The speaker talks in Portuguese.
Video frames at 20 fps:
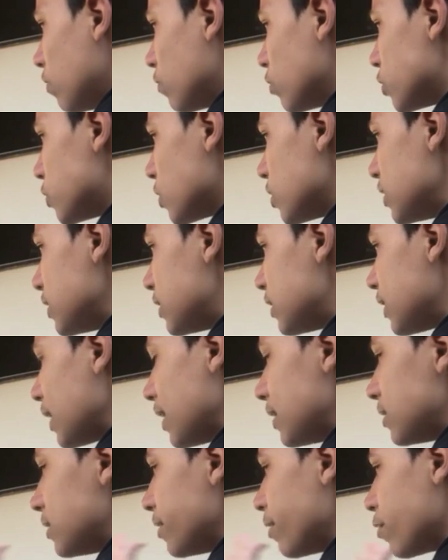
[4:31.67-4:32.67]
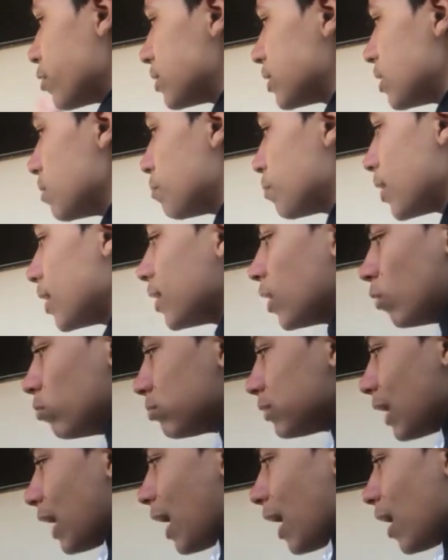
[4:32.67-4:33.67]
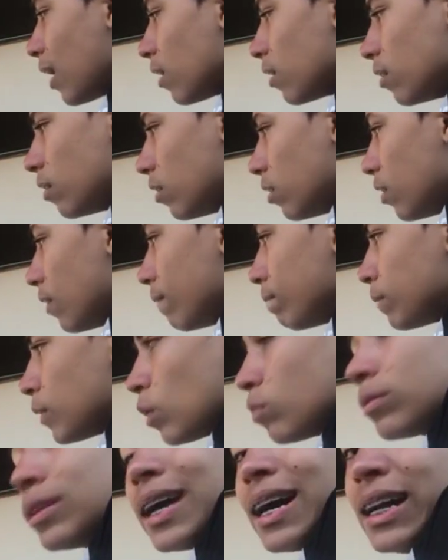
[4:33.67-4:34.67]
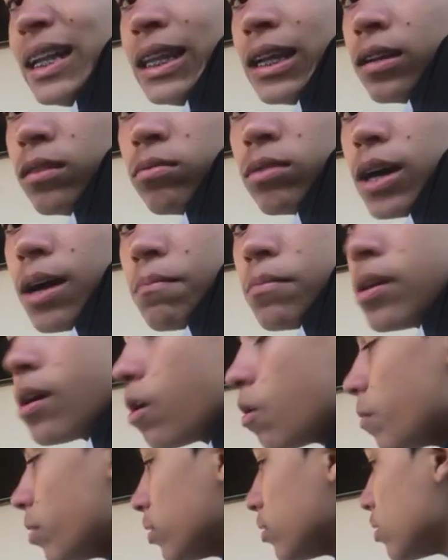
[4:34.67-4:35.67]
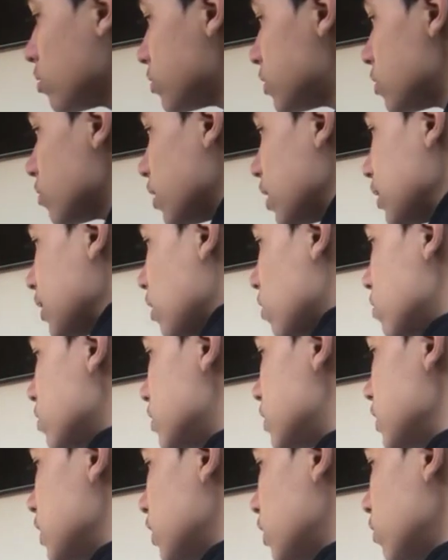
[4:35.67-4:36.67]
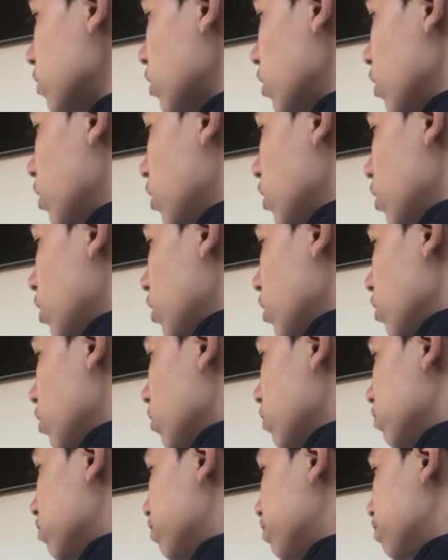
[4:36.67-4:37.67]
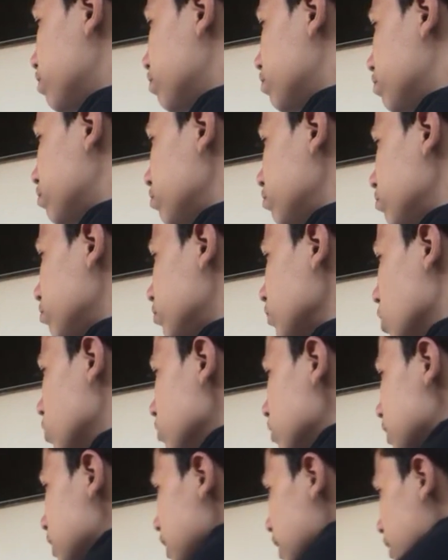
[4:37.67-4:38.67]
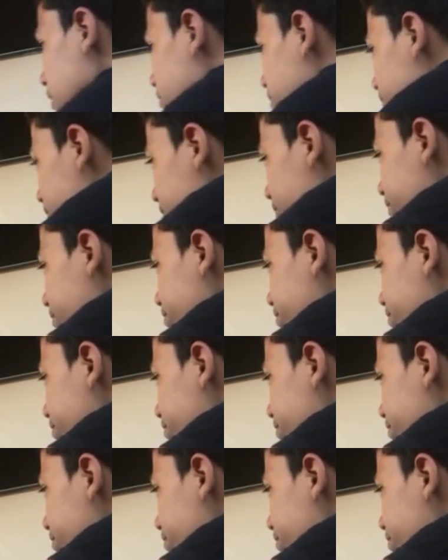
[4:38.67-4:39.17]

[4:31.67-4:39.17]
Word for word: Vou solicitar esse negócio aqui, porque não tá. Não tá andando o caminhão, mano. Não sei o que, que tá acontecendo. Eu não sei.